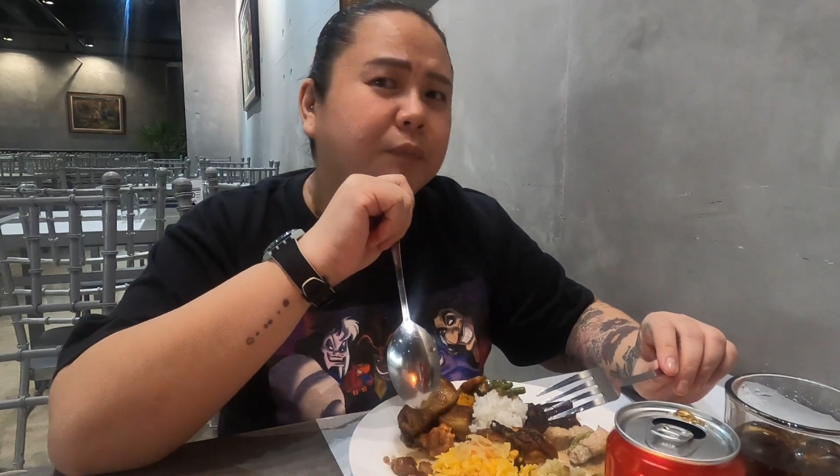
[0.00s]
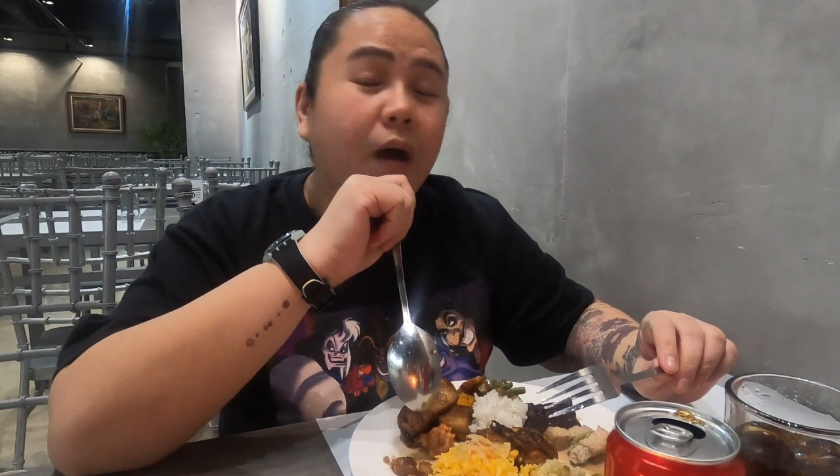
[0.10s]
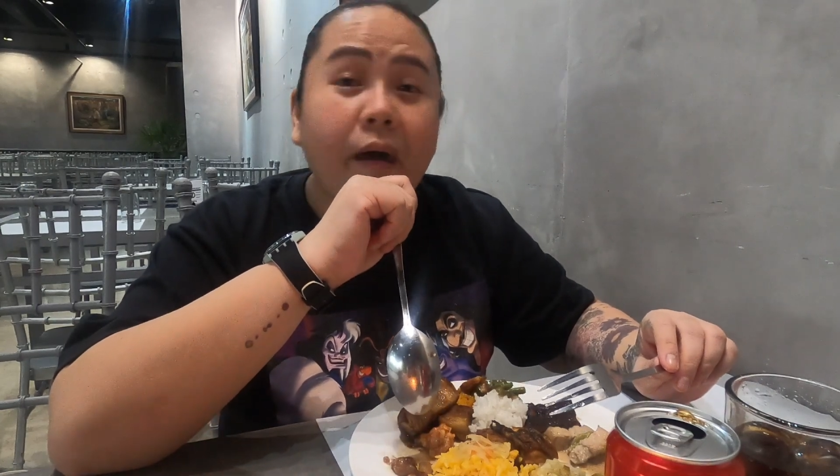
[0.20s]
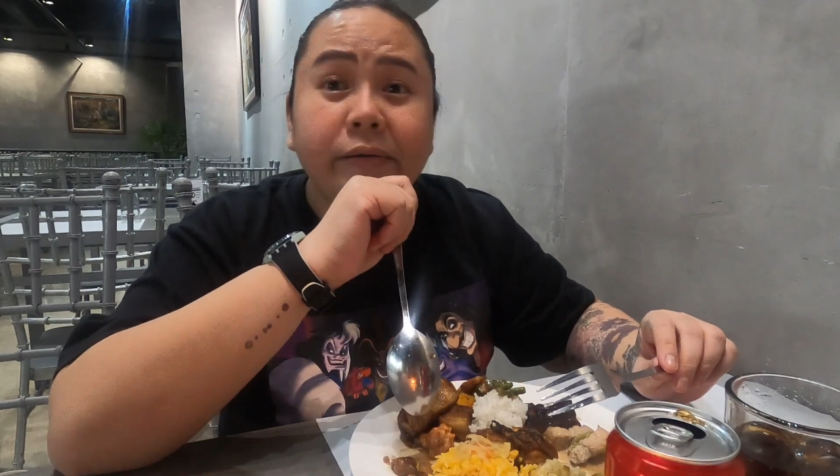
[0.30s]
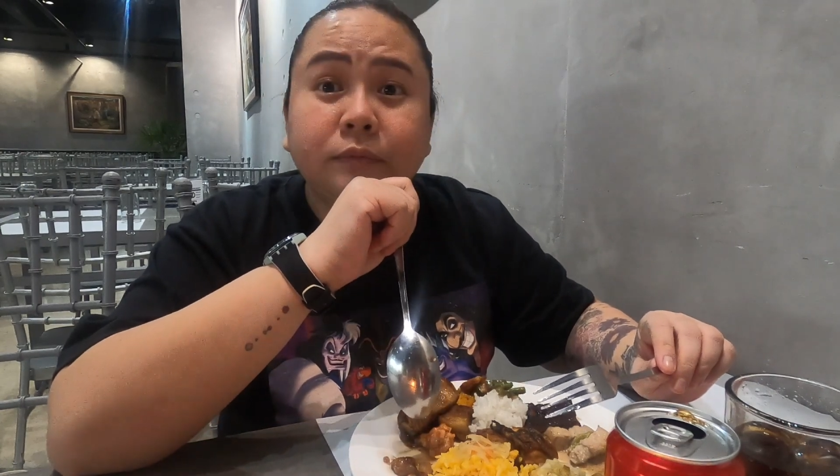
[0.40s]

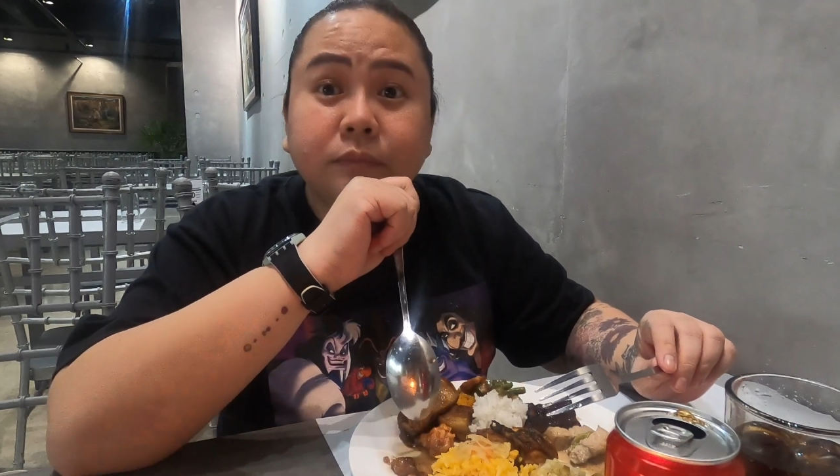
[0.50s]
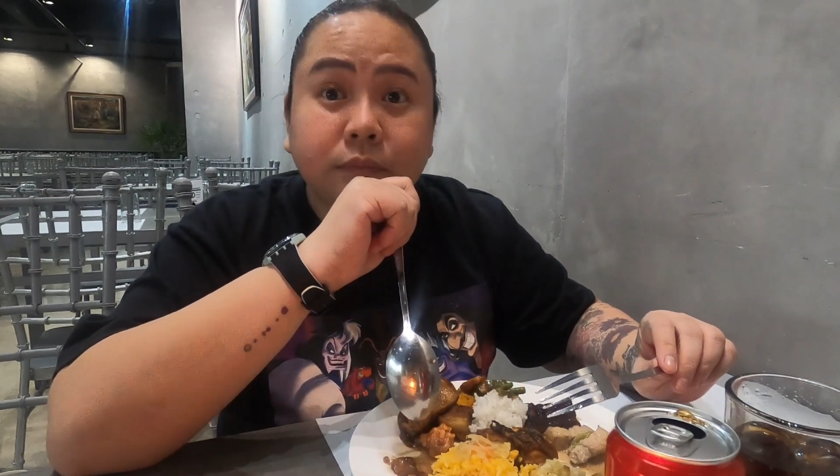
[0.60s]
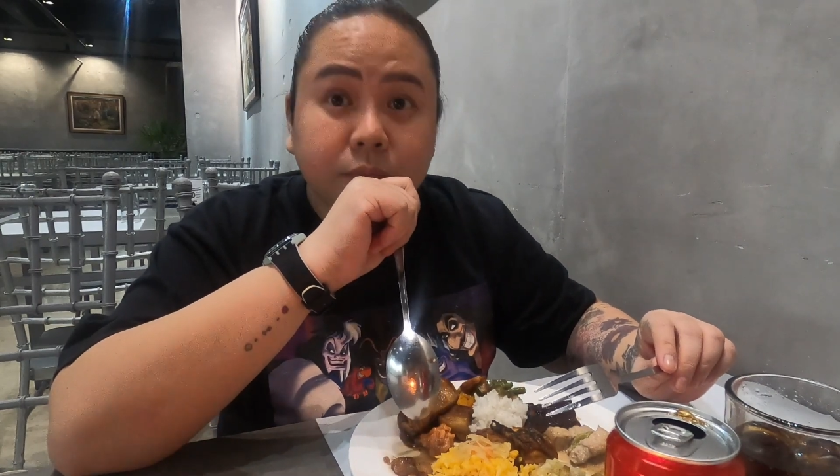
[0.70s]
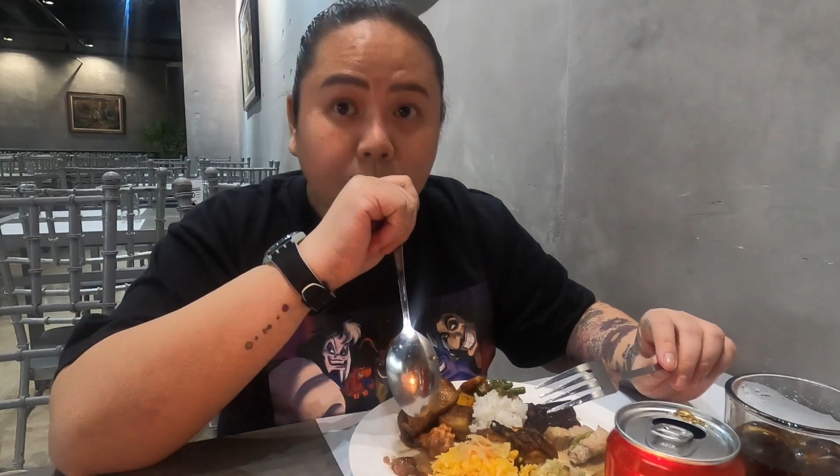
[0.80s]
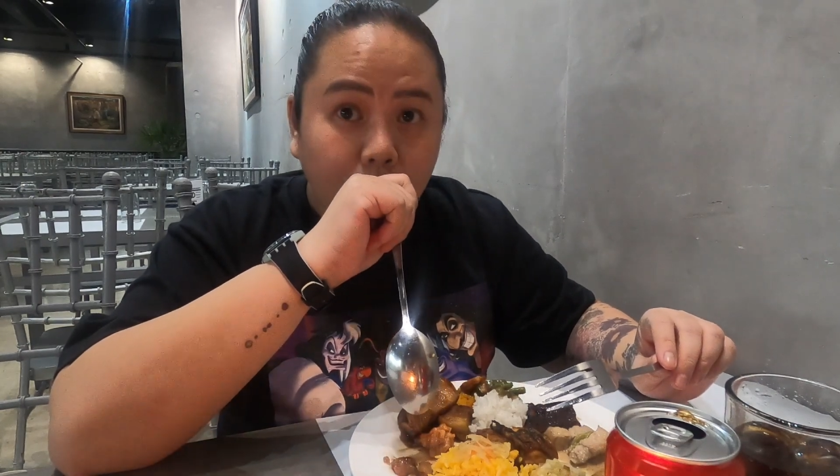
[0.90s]
Ha? Huh?
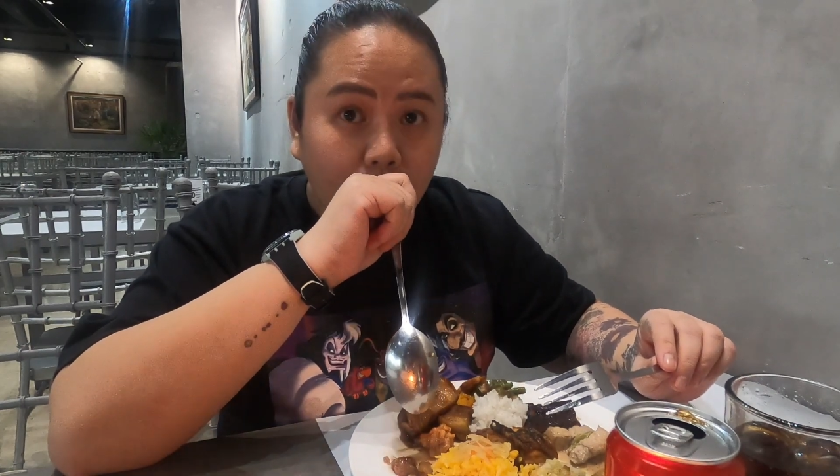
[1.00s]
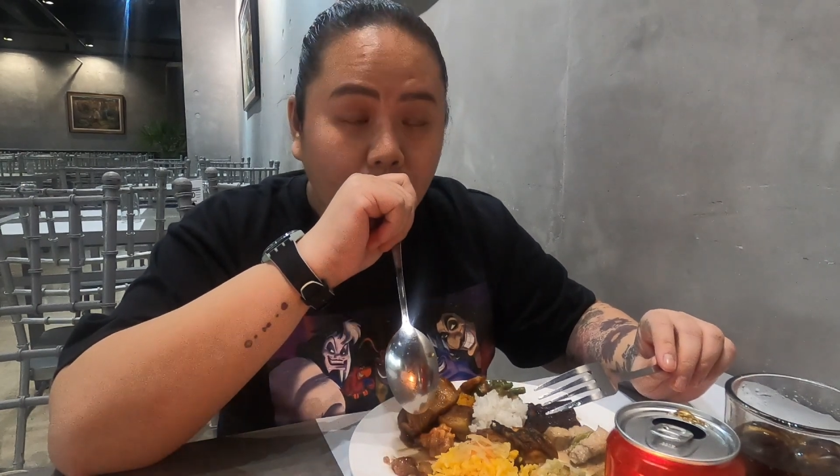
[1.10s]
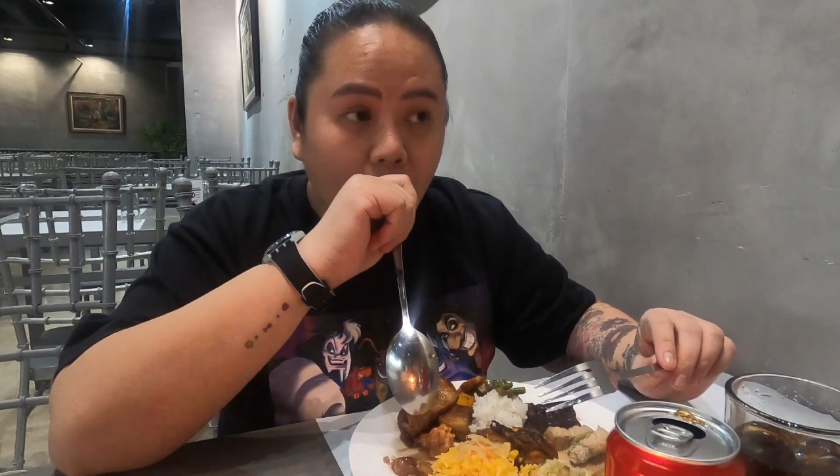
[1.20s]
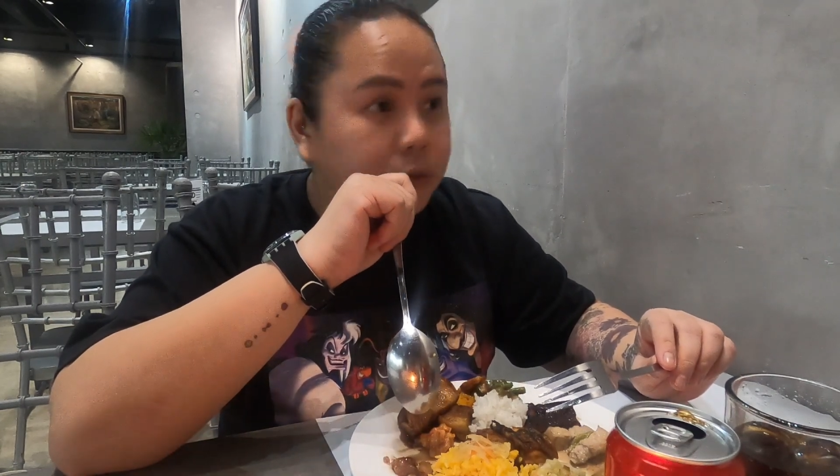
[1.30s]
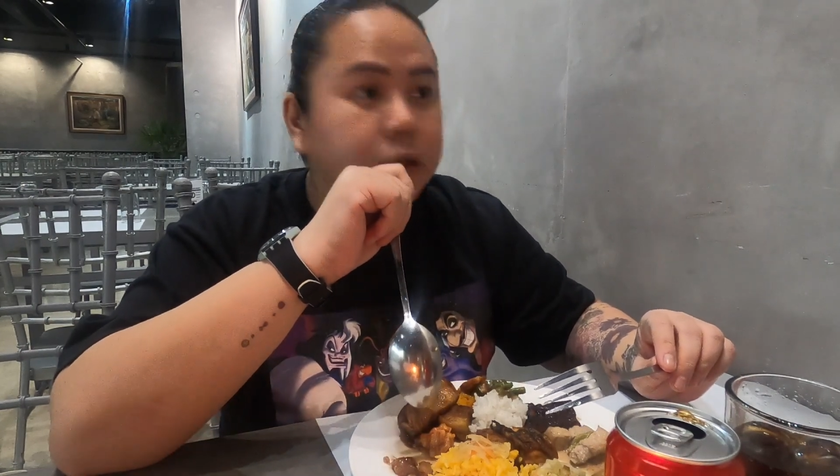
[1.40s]
Nag-roast ka
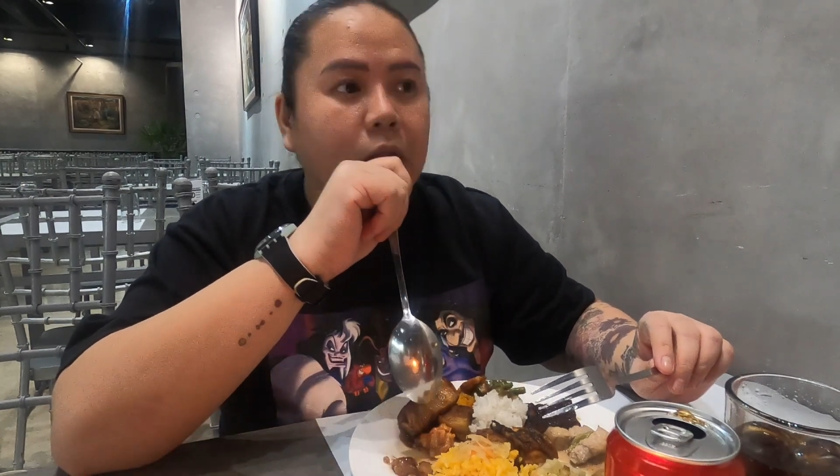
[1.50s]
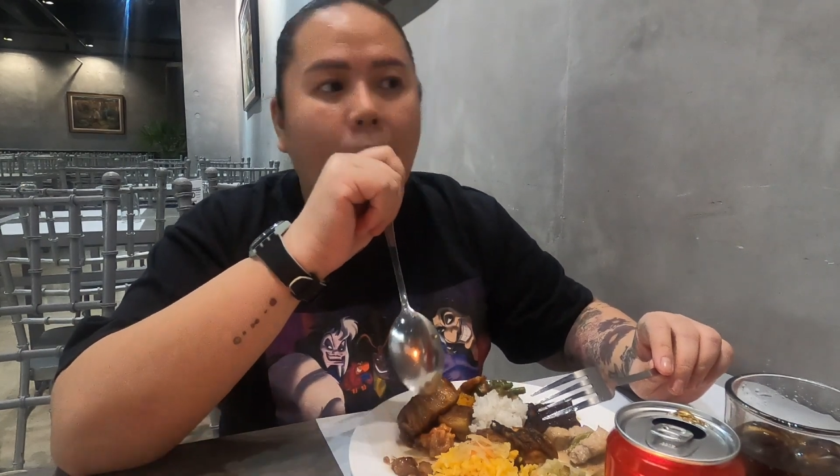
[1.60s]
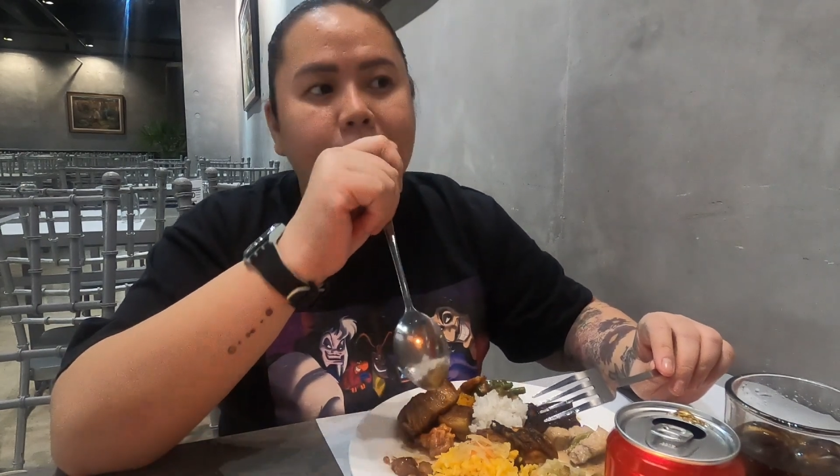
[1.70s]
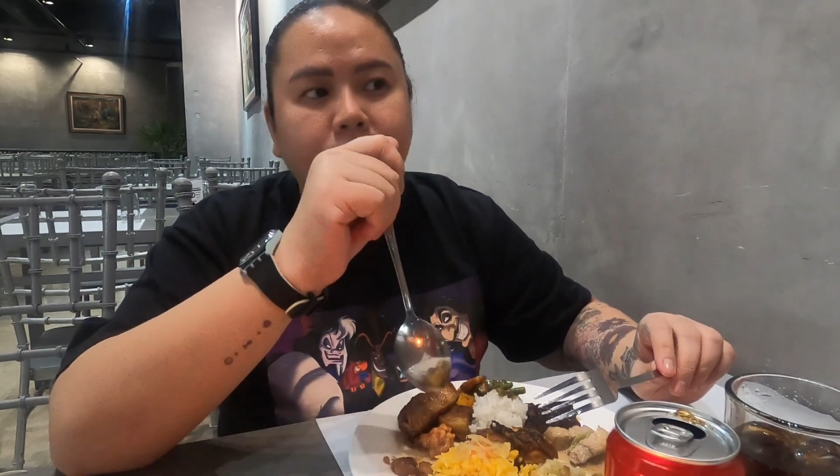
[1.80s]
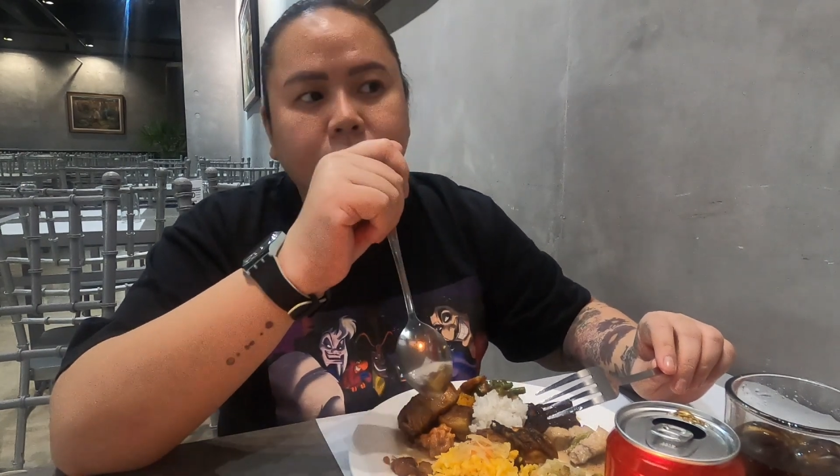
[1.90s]
ulit? Hindi na.